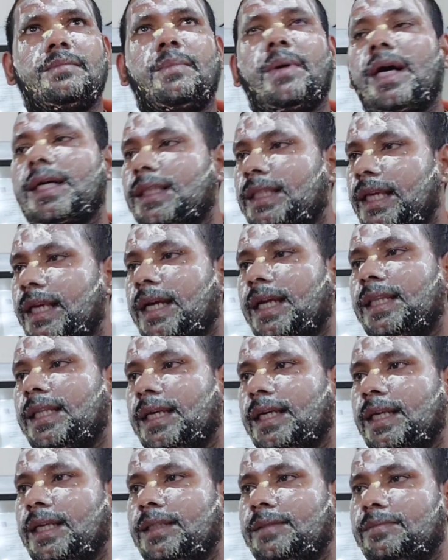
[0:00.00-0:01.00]
भक्ति
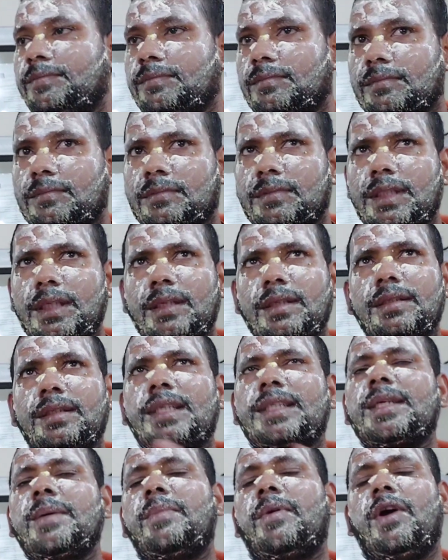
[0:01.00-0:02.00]
करने के लिए
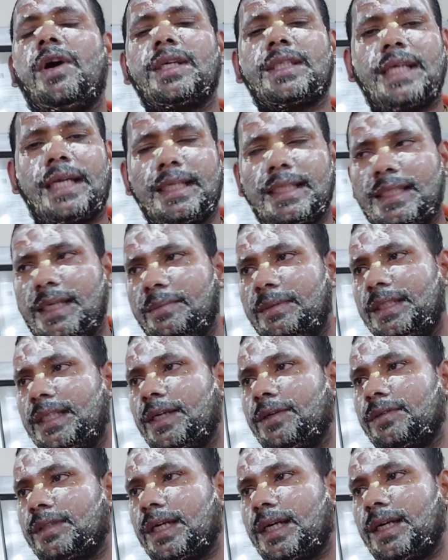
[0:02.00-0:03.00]
जैसे बहुत सारे देवी
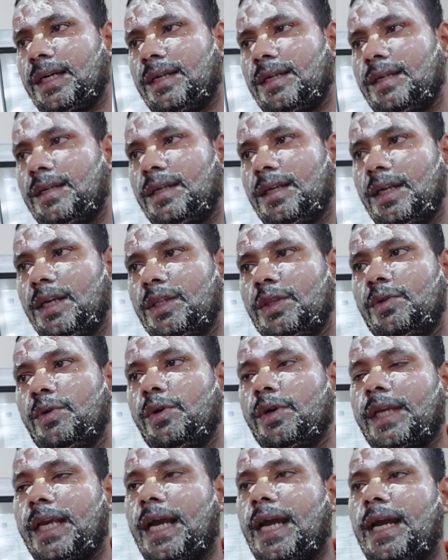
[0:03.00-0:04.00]
देवता हैं तो
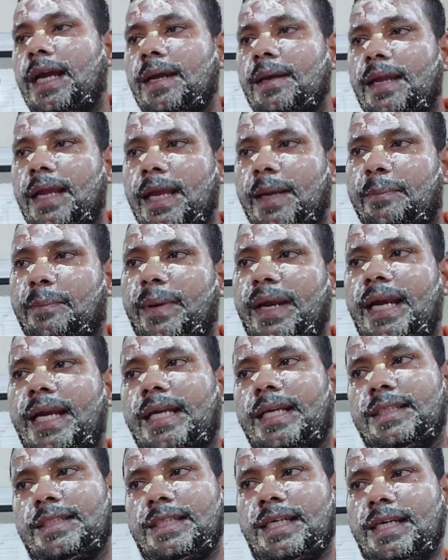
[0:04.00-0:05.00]
वो क्या है एक पेड़
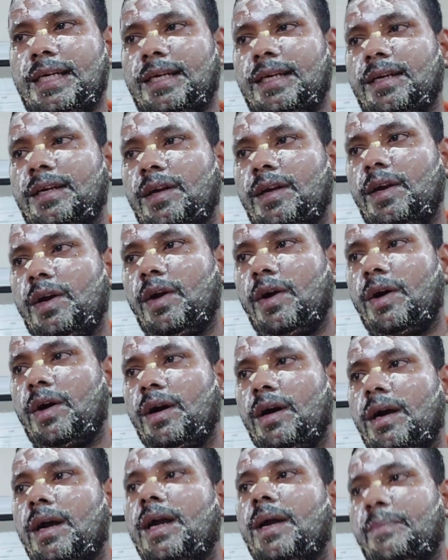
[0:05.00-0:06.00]
के जड़
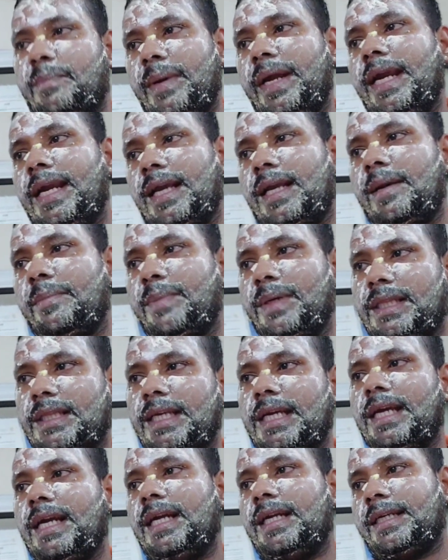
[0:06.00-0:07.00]
है पेड़ के
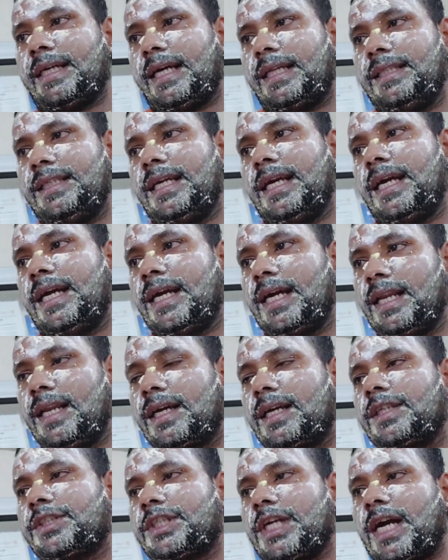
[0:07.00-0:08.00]
पत्ते हैं टहनिया है
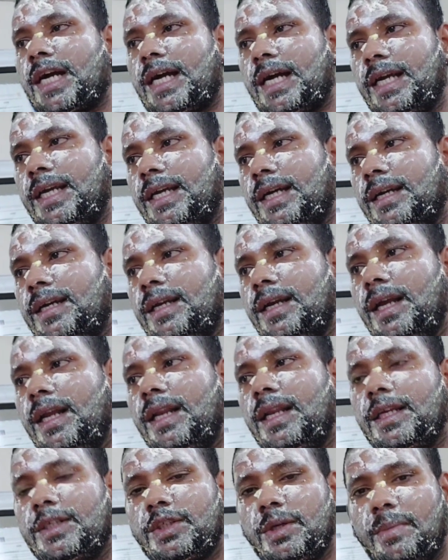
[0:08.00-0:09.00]
अलग अलग शाखाएं हैं
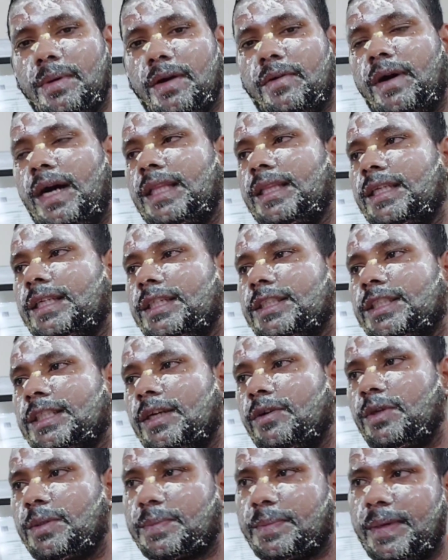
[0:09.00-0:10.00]
लेकिन जो भगवान
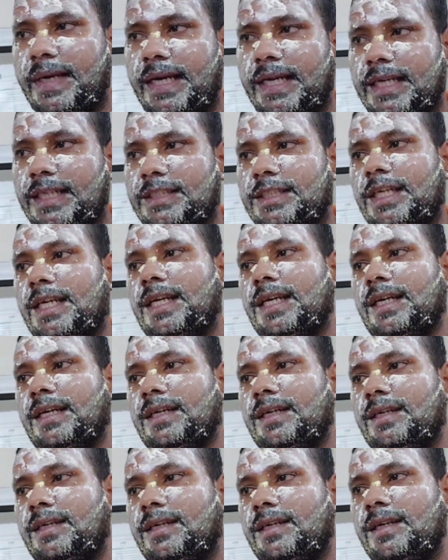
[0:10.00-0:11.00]
कृष्ण है उस पेड़ के जड़
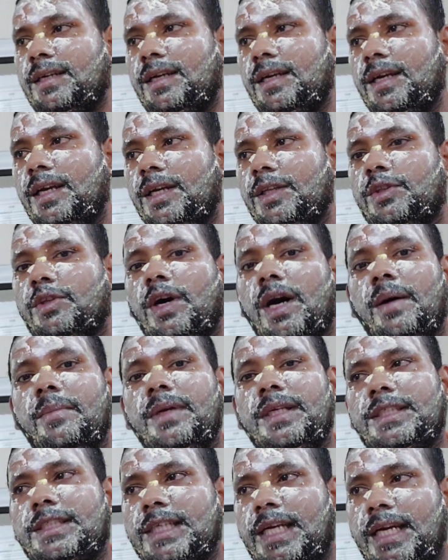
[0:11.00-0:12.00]
हैं तो
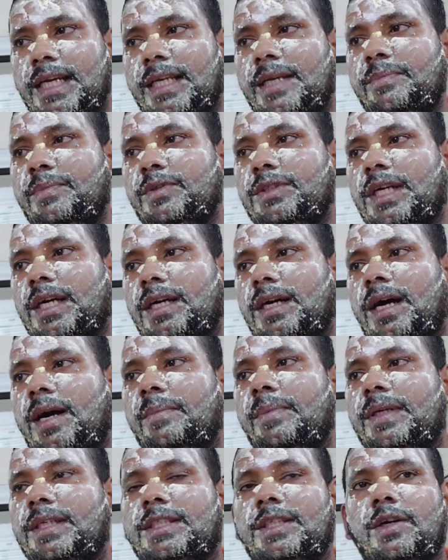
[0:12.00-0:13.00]
हमें जड़ की पूजा
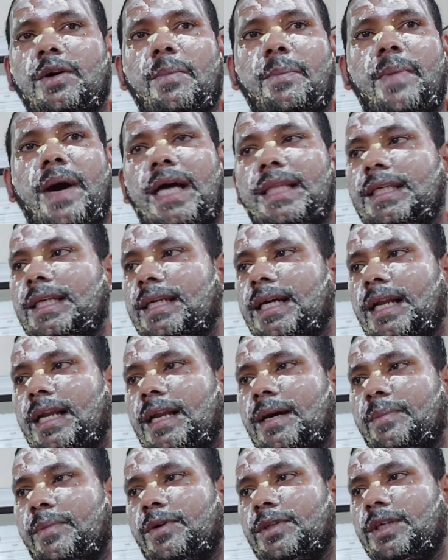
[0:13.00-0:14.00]
अब किसी को पानी
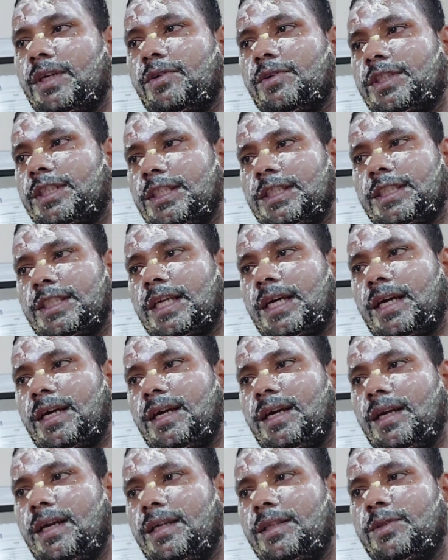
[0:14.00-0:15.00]
डालना है पौधे को सींचना है
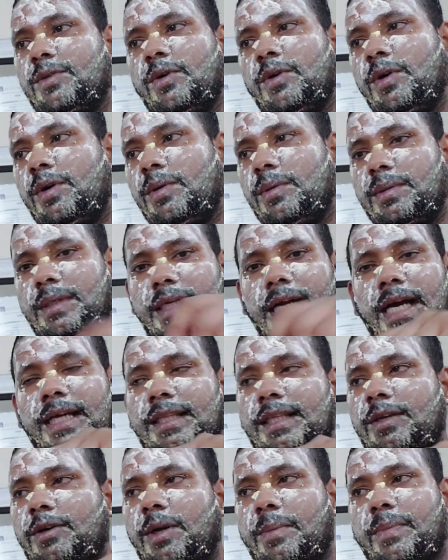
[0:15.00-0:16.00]
तो
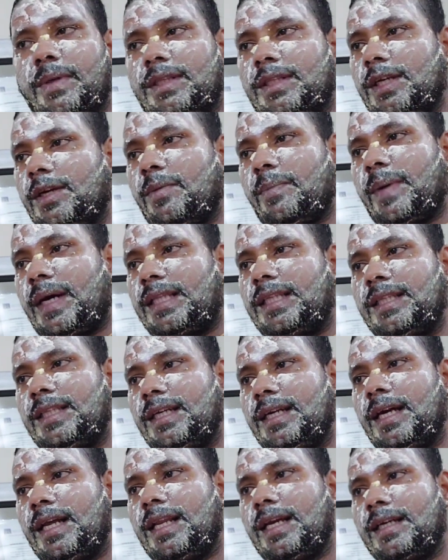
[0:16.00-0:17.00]
टानी और पत्ते को पानी
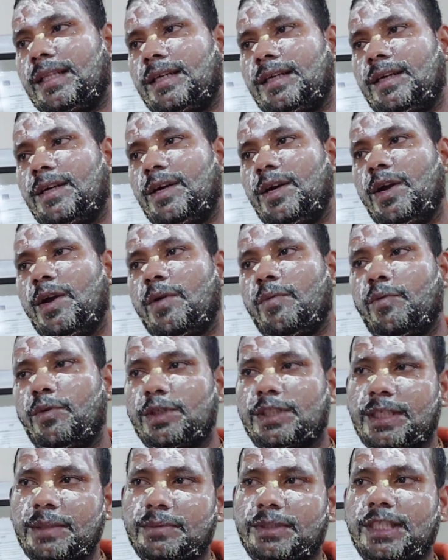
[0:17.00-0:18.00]
नहीं डालेगा ना
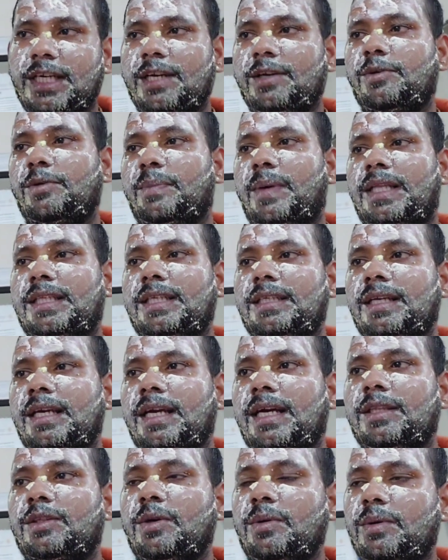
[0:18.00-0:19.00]
वो सिर्फ जड़ को पानी
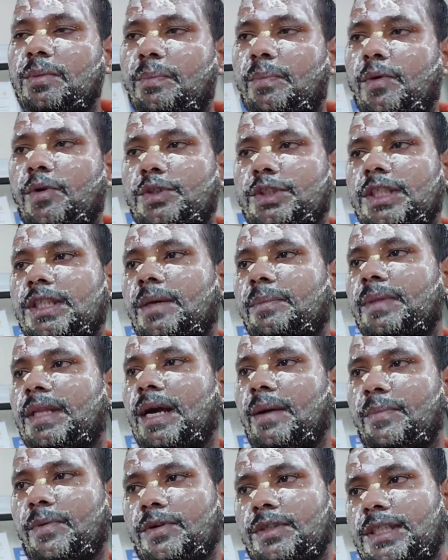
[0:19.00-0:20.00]
देगा तो पोषण अपने
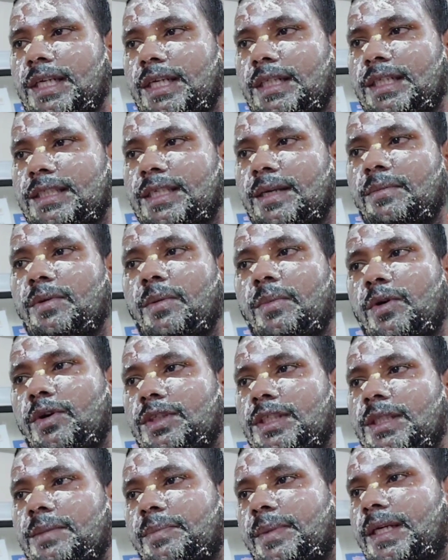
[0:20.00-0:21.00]
आप पहुंच जाएगा जैसे हम लोग
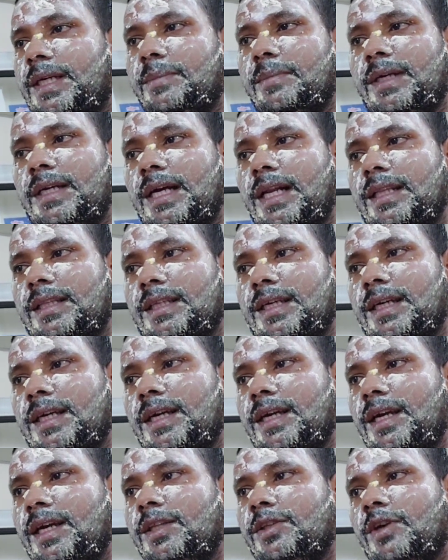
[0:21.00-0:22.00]
भोजन पेट में डालते
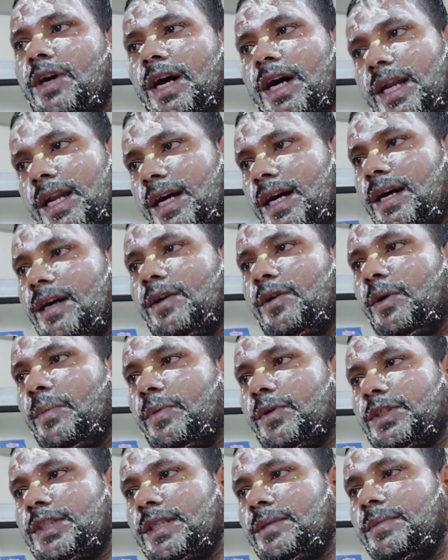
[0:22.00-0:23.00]
हैं तो हर अंग को
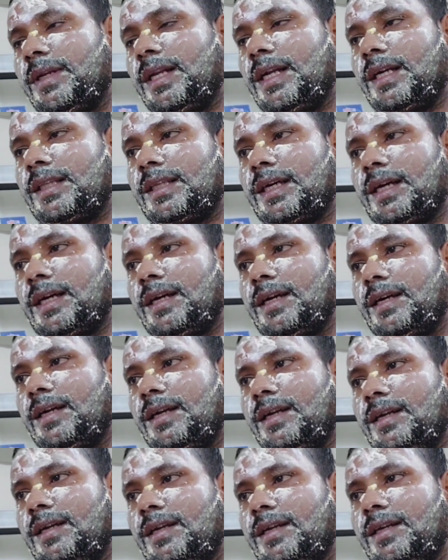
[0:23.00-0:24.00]
पोषण मिल जाता है
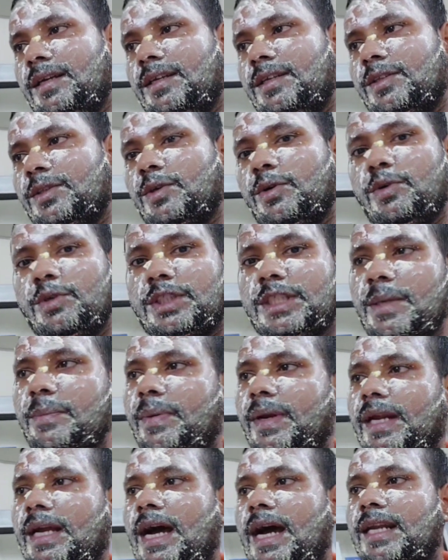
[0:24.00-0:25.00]
तो उसी
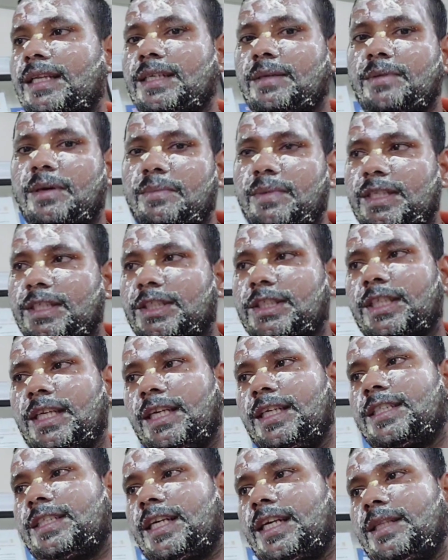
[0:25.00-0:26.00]
प्रकार जब हम कृष्ण
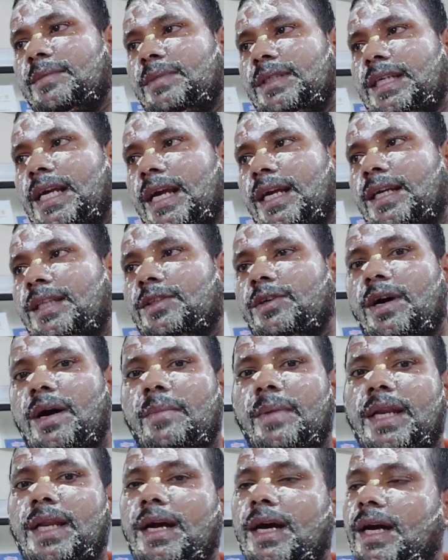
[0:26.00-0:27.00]
की शरण में जाएंगे तो
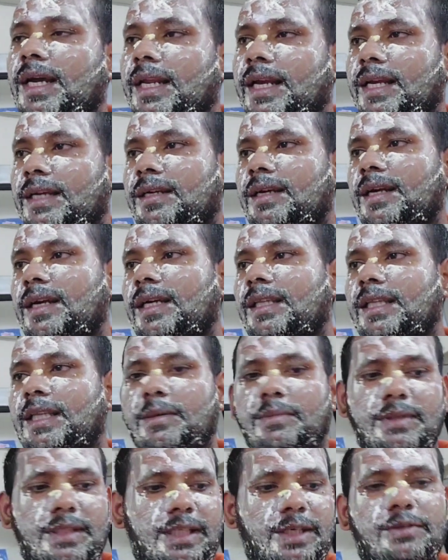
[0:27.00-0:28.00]
हमारे हर एक
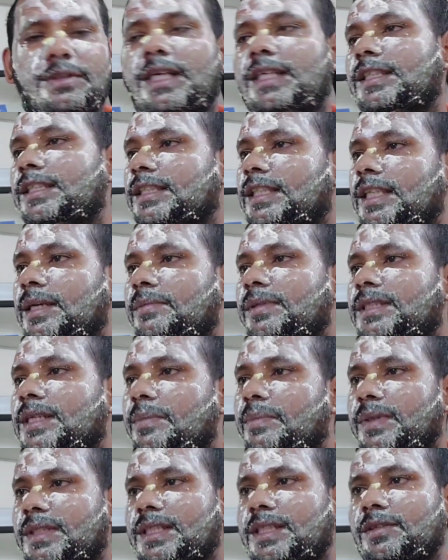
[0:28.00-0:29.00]
देवी देवता जितने भी
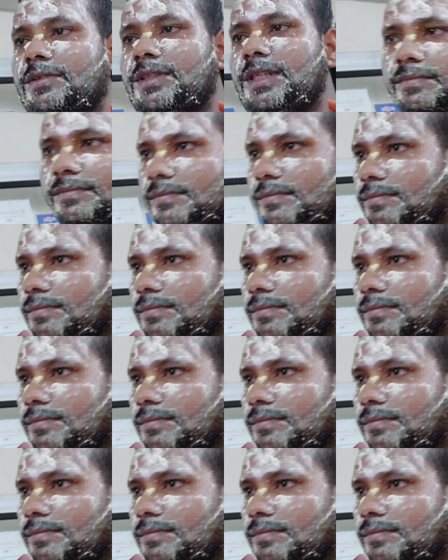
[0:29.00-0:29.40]
सब पसंद हो